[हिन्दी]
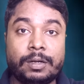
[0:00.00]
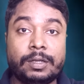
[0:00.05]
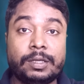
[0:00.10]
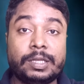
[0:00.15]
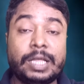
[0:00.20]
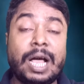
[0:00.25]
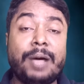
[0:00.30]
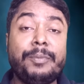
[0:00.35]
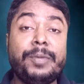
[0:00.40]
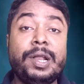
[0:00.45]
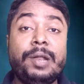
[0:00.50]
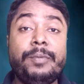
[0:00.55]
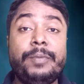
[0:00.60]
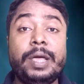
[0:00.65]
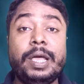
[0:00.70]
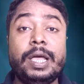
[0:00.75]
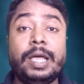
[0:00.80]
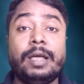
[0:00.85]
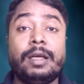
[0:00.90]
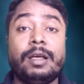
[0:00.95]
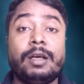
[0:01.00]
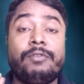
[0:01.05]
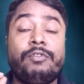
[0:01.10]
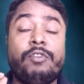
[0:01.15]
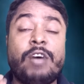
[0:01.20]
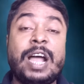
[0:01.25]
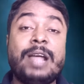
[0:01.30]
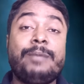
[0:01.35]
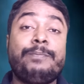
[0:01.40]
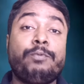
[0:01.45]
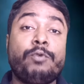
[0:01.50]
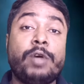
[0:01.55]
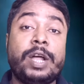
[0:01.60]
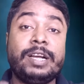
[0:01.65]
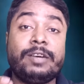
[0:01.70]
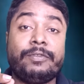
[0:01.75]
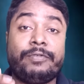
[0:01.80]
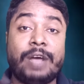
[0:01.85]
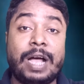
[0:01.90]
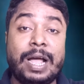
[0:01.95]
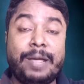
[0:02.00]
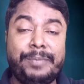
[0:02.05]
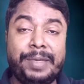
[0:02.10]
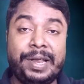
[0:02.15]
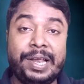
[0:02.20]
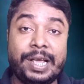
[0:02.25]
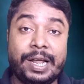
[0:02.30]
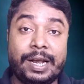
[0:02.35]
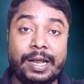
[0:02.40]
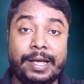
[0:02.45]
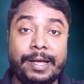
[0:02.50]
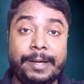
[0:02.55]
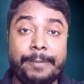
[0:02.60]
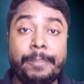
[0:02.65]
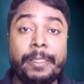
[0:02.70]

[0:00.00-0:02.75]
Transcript: तमिल में 5.5 मिलियन है